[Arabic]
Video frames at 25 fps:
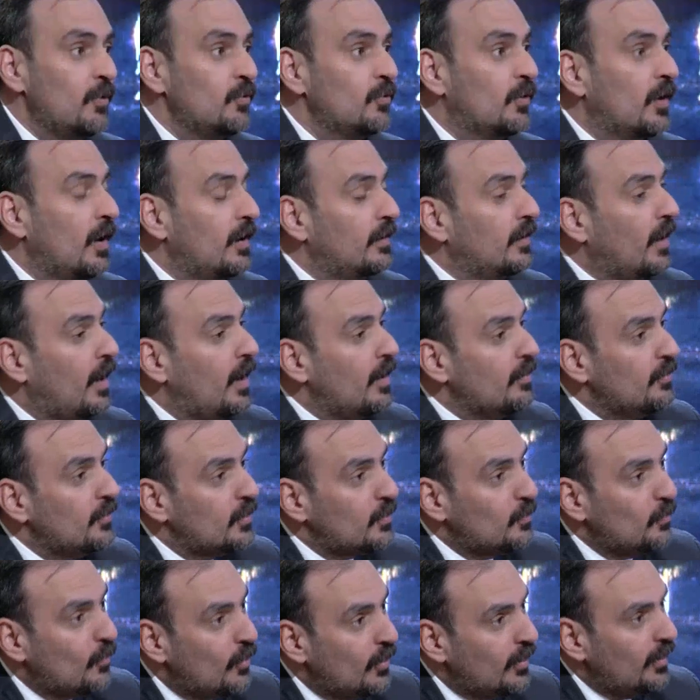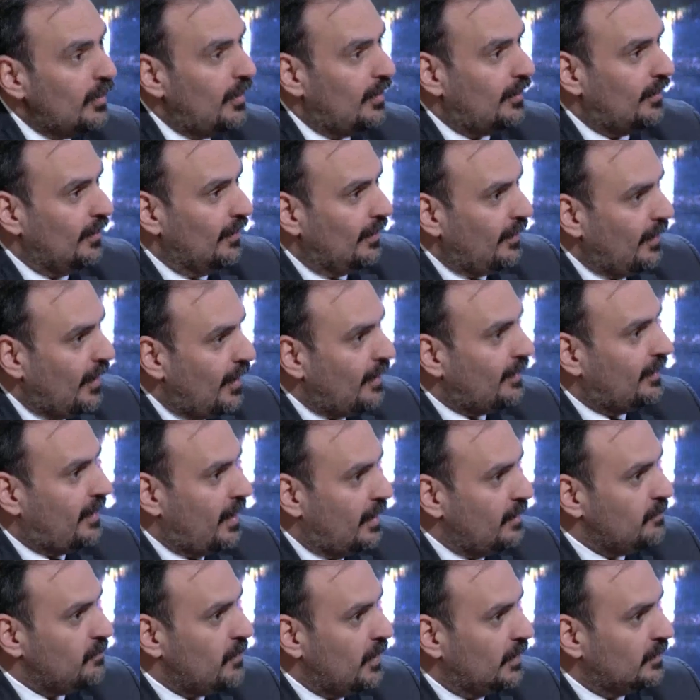وكان حظر مغلق اغلاق
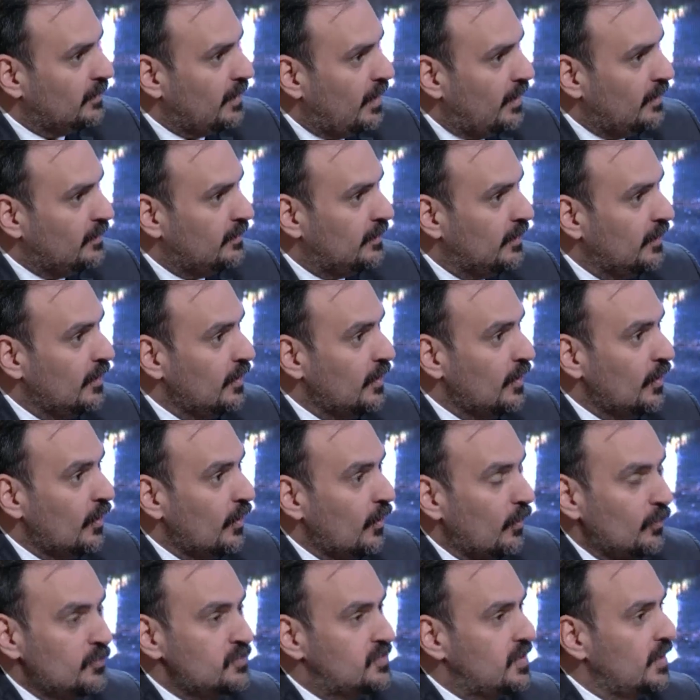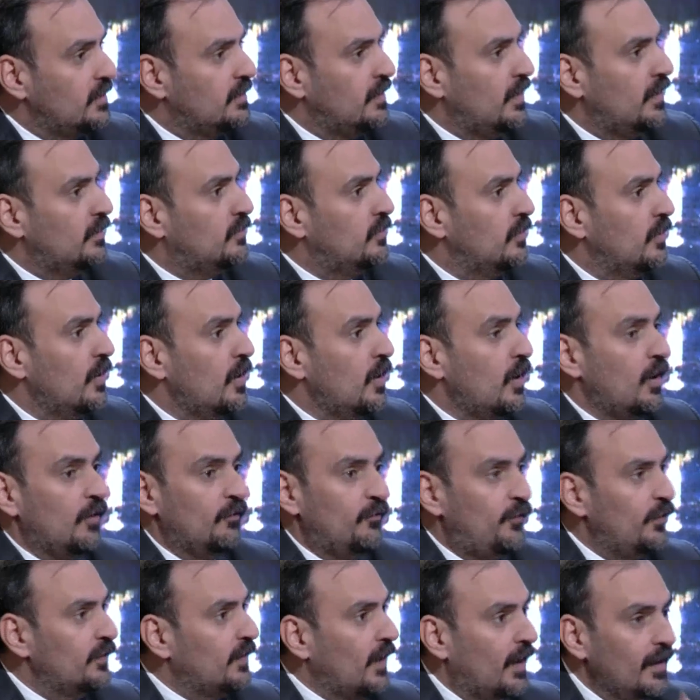كان بغداد وانفتحت
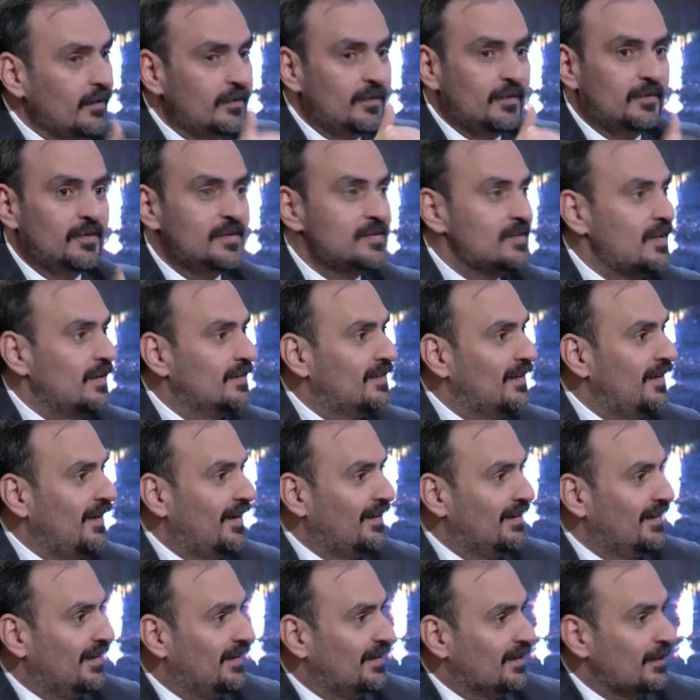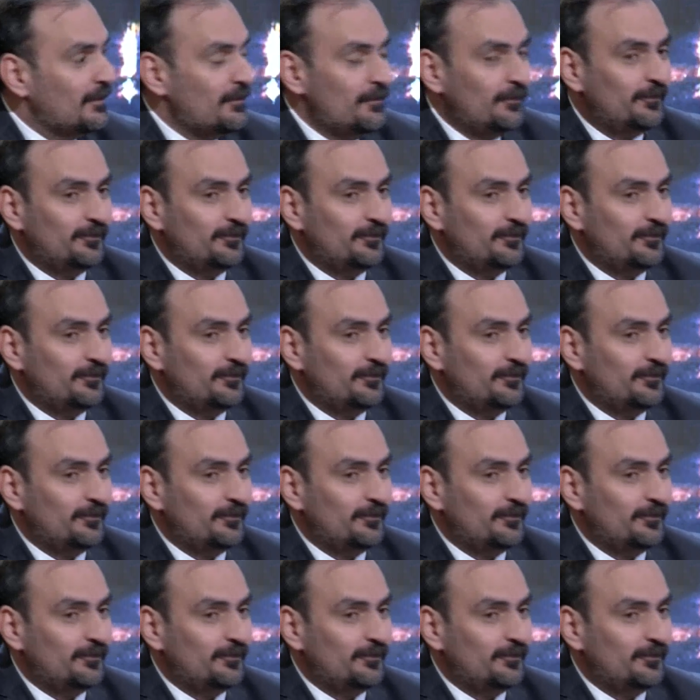طيب. فتحت نزلت الاعداد طيب